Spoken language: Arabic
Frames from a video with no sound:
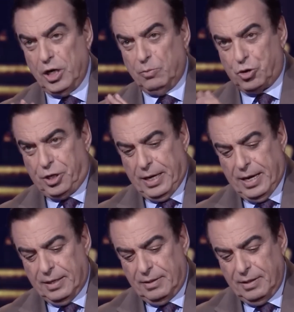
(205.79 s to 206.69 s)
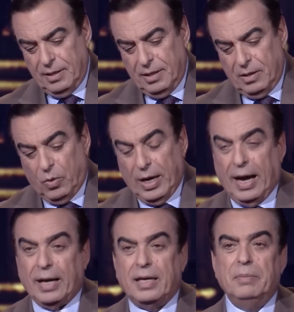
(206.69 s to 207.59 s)
المشكلات نعم.
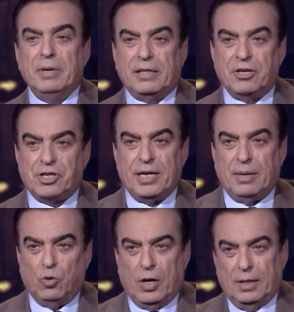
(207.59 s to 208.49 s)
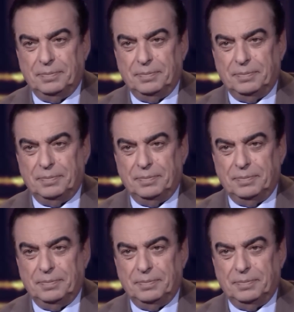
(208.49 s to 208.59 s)
والحكيم يتجنبها